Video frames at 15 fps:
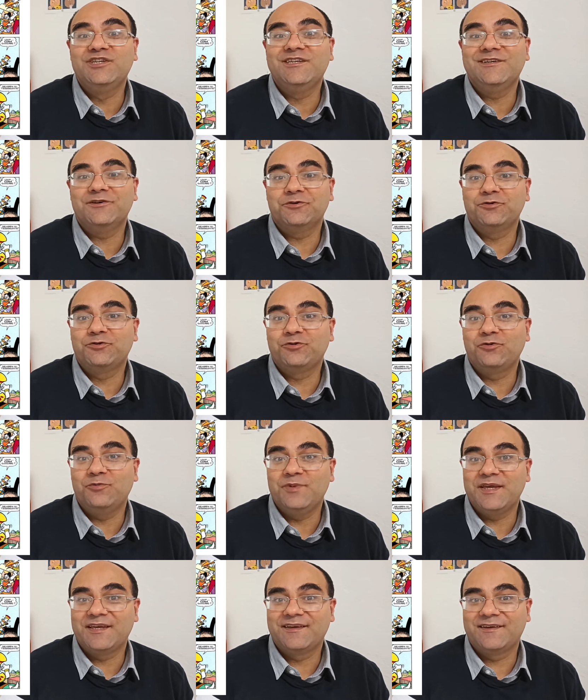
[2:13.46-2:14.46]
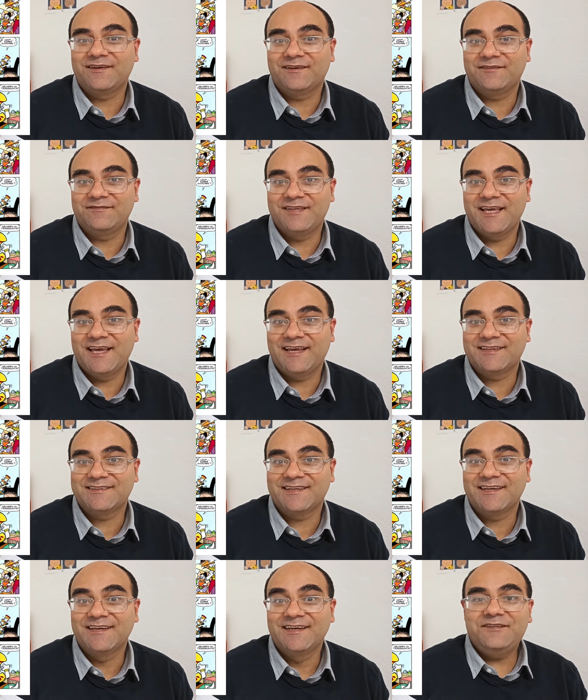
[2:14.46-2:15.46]
di Rubik
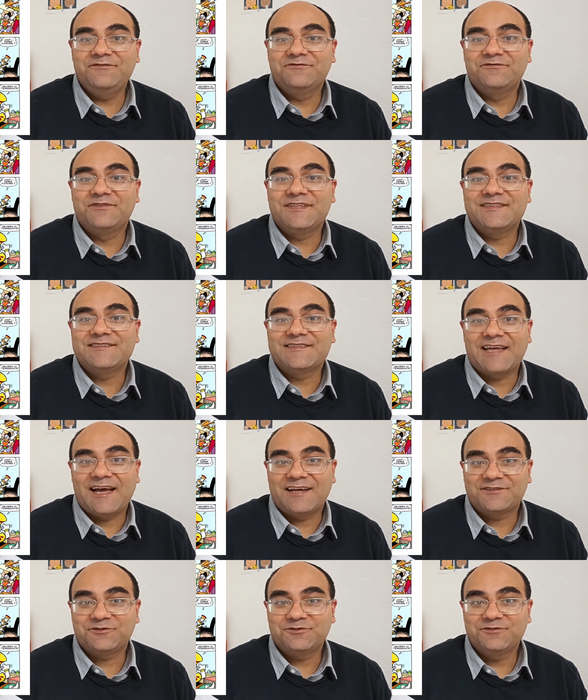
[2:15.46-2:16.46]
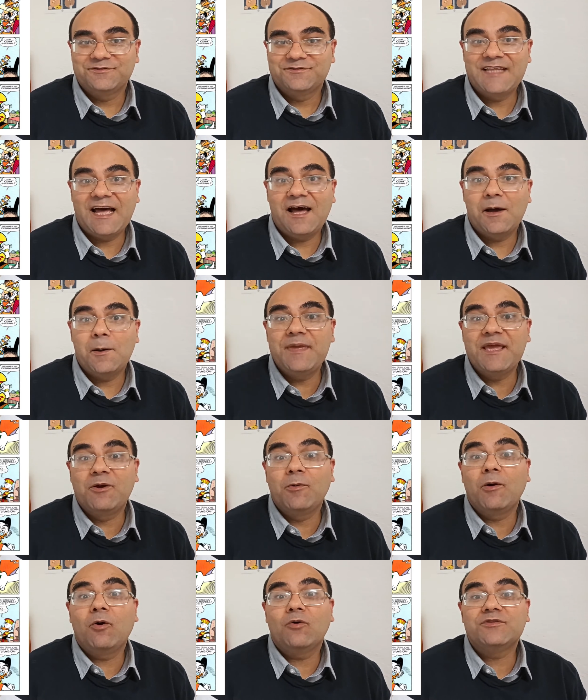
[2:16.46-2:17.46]
viene inventato da
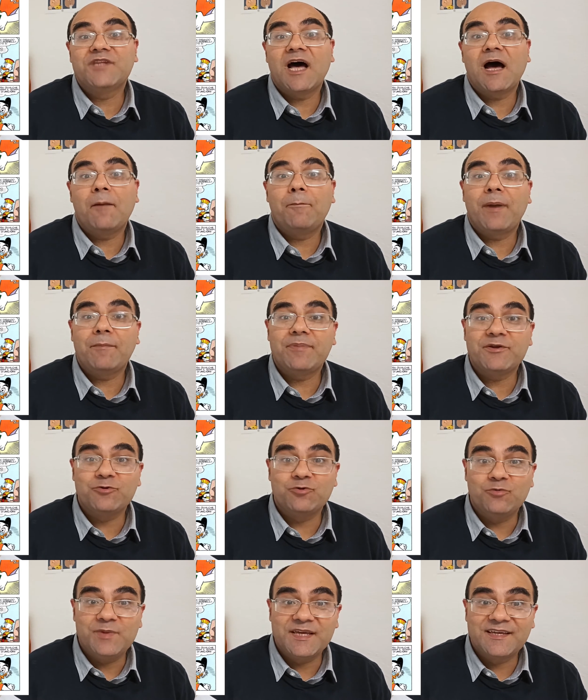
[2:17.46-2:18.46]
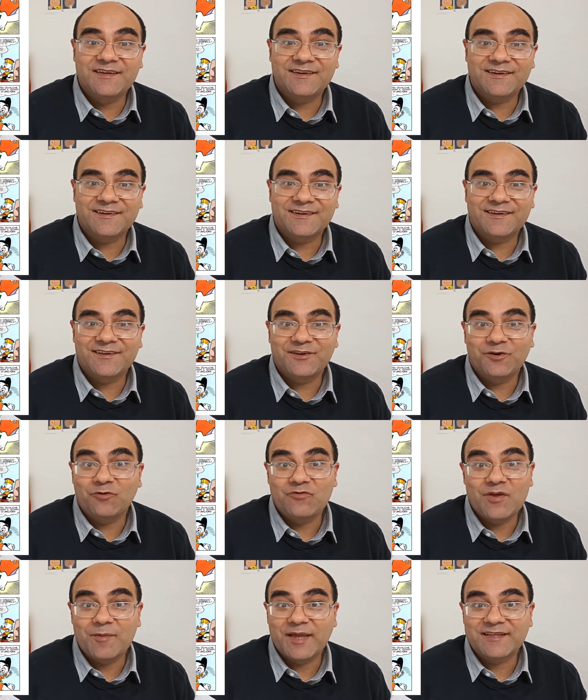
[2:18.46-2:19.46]
Pico da Paperubik che
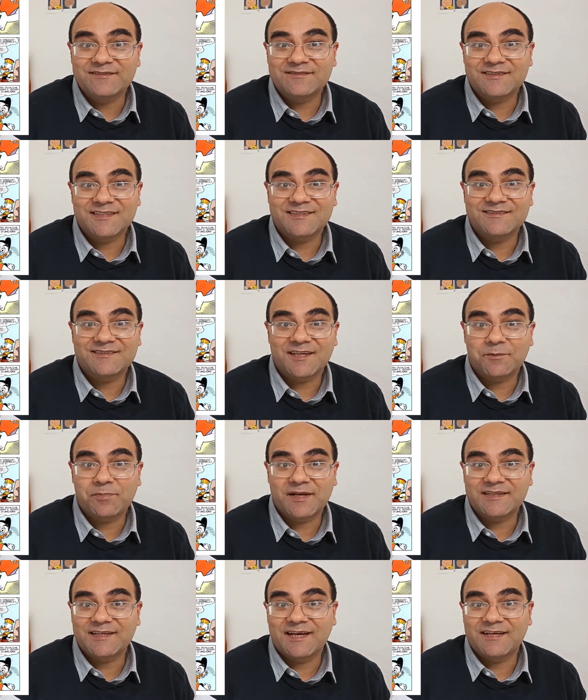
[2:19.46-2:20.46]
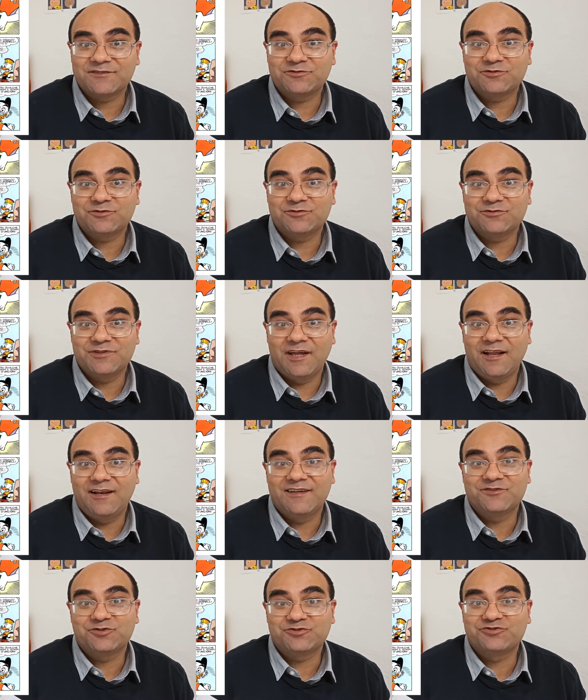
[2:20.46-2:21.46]
ovviamente è interpretato
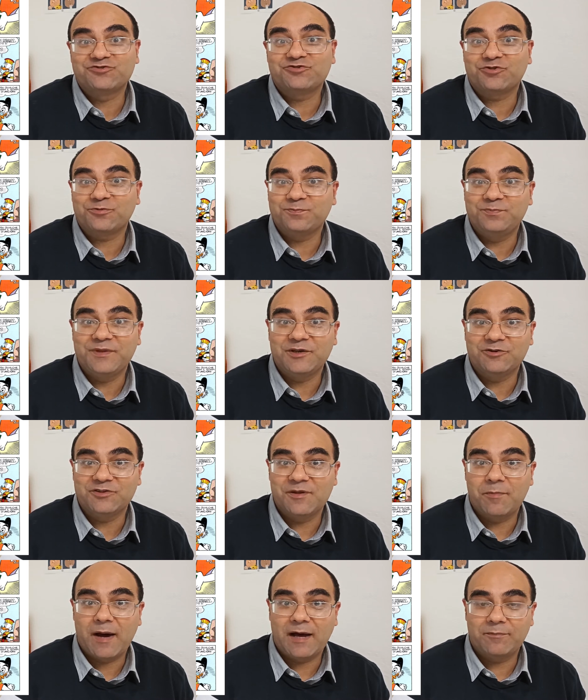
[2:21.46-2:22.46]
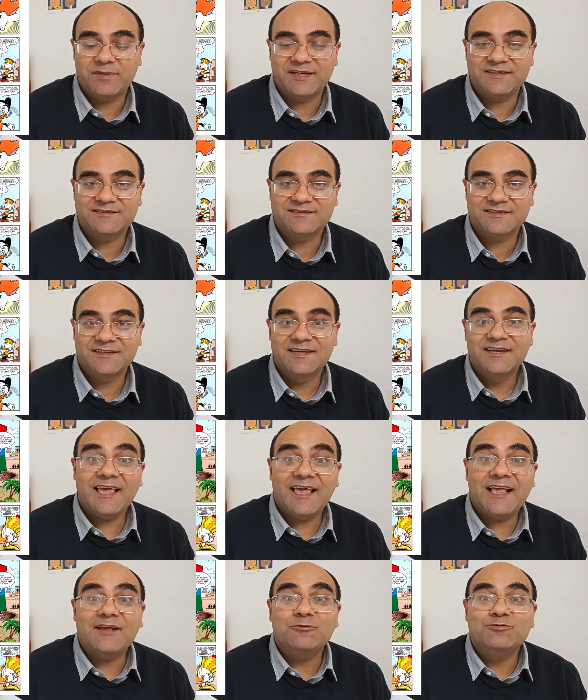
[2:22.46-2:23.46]
dal nostro Pico de Paperis,
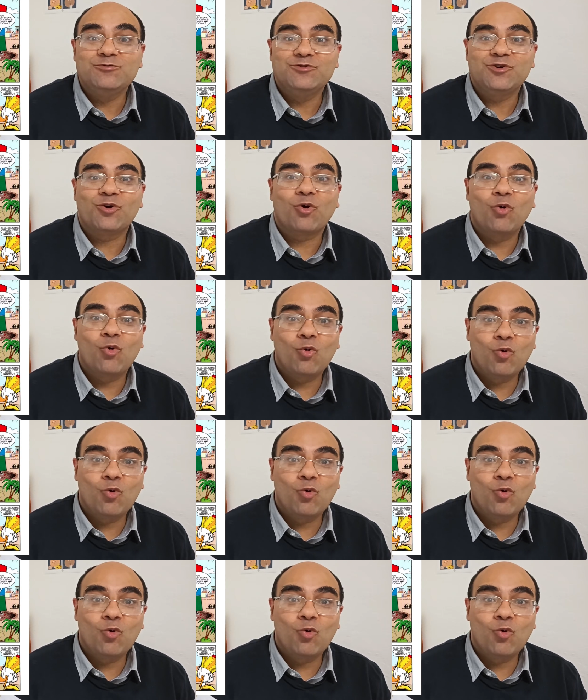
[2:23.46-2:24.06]
che è un